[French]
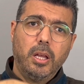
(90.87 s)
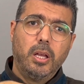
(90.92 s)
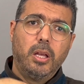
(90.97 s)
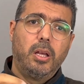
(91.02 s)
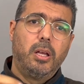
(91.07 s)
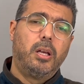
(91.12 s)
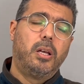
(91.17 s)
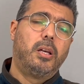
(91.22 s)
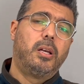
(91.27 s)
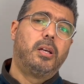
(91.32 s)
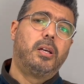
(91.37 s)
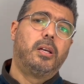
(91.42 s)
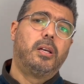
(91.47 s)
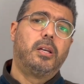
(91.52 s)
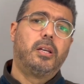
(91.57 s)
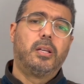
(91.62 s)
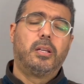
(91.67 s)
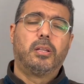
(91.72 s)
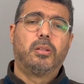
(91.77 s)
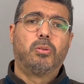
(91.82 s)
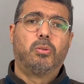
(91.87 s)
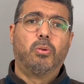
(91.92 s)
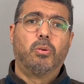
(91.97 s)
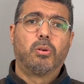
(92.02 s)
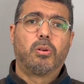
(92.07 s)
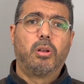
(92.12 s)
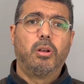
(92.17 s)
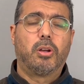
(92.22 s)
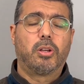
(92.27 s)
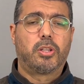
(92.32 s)
euh,
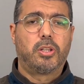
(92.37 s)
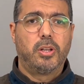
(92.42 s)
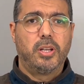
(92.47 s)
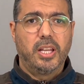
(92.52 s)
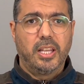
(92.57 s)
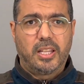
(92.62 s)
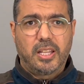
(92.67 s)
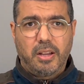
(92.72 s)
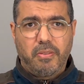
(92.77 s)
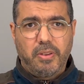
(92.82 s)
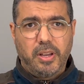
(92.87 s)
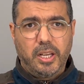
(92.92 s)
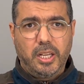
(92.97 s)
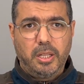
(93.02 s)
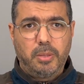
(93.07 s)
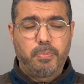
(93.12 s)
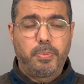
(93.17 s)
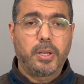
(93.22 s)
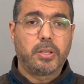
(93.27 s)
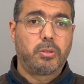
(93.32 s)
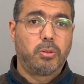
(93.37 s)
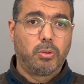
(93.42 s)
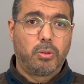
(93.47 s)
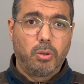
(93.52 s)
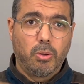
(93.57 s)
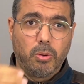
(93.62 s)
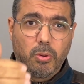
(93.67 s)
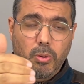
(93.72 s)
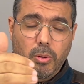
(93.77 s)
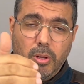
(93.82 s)
donc leur jeûne est invalide parce
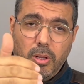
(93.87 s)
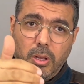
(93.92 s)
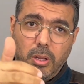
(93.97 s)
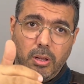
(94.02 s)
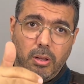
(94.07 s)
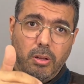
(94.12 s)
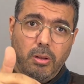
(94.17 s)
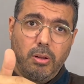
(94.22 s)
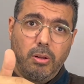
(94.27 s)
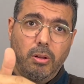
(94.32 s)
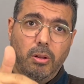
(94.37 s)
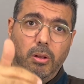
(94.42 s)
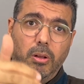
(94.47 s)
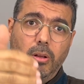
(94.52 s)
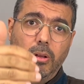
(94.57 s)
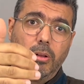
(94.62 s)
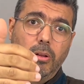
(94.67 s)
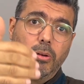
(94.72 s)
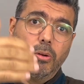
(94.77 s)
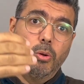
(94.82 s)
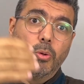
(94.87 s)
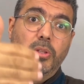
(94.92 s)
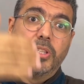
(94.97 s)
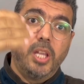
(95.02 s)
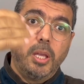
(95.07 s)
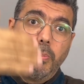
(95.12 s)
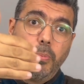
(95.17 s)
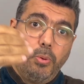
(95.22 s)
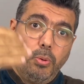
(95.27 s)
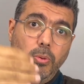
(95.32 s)
que euh, le
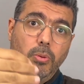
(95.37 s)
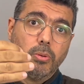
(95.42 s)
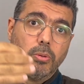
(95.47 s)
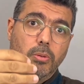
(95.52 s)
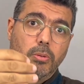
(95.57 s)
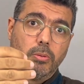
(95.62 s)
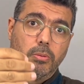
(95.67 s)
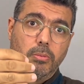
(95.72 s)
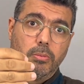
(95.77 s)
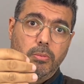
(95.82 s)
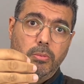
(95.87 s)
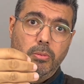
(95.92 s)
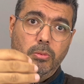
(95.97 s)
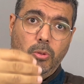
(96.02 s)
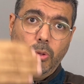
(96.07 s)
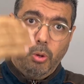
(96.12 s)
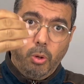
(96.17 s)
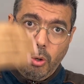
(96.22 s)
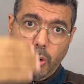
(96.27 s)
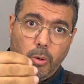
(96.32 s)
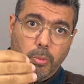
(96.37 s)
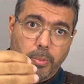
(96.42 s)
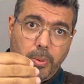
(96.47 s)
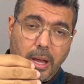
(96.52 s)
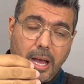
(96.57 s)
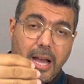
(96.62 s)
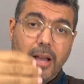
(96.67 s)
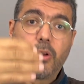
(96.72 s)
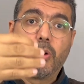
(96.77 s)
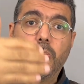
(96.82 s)
début de l'aube
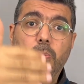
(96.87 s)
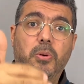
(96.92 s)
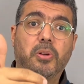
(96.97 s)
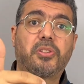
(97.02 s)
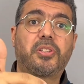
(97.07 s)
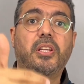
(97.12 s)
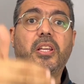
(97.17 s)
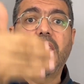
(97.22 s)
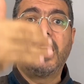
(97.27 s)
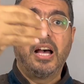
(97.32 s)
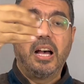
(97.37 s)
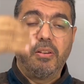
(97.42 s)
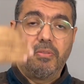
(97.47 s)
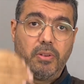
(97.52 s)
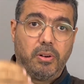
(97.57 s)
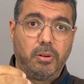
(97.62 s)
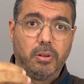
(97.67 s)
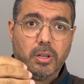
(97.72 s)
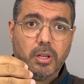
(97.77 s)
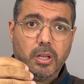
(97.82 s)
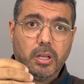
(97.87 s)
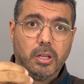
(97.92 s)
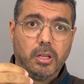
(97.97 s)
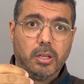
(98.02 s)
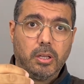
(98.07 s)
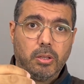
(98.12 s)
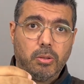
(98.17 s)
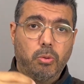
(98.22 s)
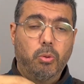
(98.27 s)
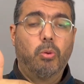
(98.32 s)
a commencé avant,
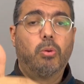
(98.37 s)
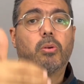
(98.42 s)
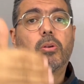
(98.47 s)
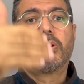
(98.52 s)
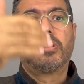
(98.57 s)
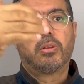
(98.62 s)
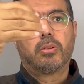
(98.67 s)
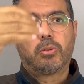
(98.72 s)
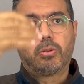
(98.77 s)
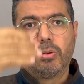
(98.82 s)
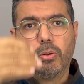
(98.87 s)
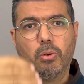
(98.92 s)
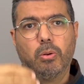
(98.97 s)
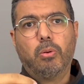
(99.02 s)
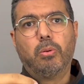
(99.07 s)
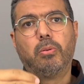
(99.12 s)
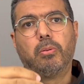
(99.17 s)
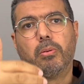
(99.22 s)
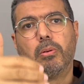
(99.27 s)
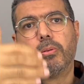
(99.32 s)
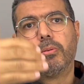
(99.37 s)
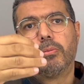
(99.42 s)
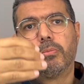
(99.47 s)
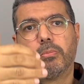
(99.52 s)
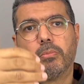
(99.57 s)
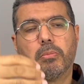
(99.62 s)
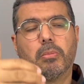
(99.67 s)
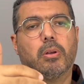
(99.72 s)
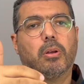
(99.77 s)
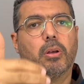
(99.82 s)
donc selon
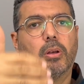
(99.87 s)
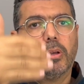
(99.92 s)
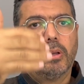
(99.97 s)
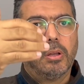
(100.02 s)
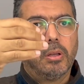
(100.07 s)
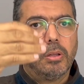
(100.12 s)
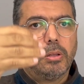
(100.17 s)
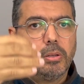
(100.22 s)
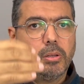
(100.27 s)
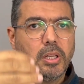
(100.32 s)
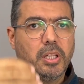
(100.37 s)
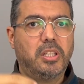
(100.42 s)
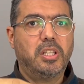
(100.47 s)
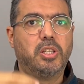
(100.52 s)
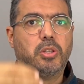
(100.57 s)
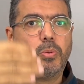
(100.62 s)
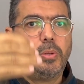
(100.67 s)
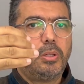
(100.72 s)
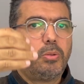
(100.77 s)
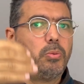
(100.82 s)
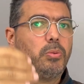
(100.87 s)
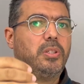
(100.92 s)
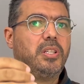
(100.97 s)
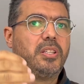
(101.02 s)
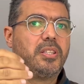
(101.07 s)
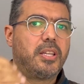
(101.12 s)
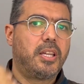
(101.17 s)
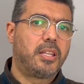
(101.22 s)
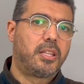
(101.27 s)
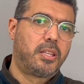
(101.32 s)
euh, les 18 ou
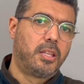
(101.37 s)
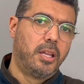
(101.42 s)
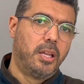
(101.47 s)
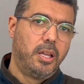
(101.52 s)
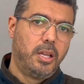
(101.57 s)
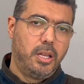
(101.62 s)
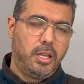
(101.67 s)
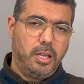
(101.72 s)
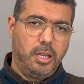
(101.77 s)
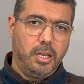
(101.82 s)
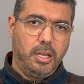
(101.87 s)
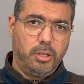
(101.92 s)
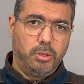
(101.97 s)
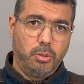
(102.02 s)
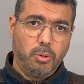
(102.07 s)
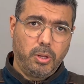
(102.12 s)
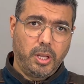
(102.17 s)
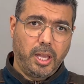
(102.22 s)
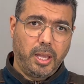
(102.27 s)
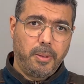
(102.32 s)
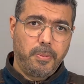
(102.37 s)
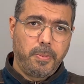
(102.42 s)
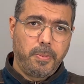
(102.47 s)
17 degrés.